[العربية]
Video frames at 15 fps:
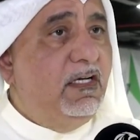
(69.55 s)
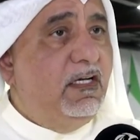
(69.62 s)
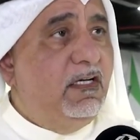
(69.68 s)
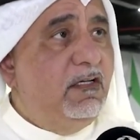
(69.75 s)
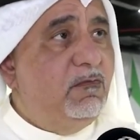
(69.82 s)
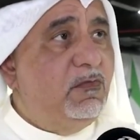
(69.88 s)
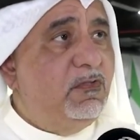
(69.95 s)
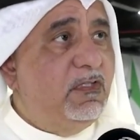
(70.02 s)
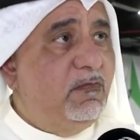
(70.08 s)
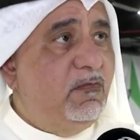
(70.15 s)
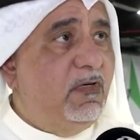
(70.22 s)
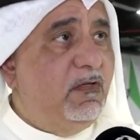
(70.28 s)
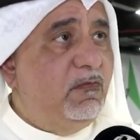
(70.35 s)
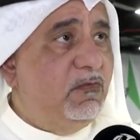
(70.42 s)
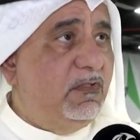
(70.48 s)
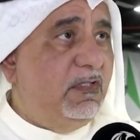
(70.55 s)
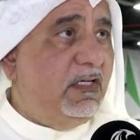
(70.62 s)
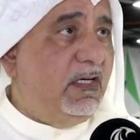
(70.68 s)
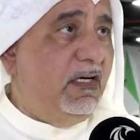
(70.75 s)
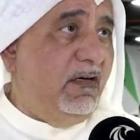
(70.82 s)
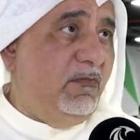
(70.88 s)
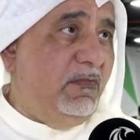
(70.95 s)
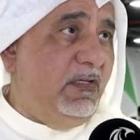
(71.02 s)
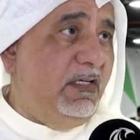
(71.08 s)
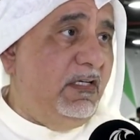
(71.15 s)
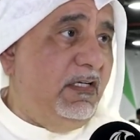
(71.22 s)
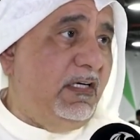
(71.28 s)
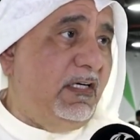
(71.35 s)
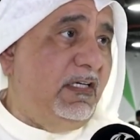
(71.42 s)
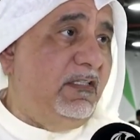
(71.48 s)
المجمع المتكامل
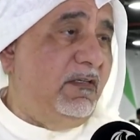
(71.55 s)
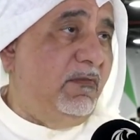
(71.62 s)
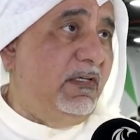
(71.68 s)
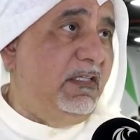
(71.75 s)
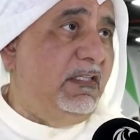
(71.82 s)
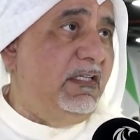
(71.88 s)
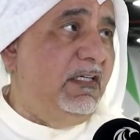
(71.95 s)
لخدمات